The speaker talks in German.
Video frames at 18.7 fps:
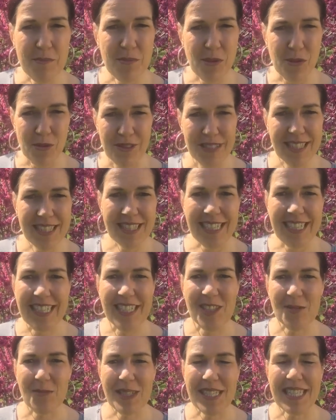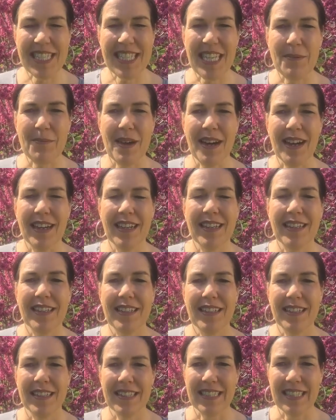Impuls geht es um das Thema
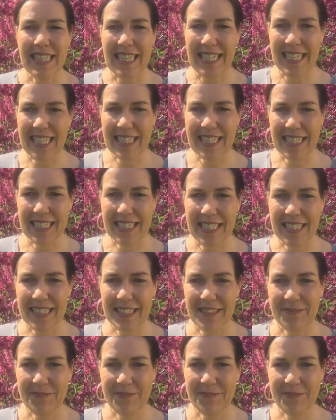Trainerkritik.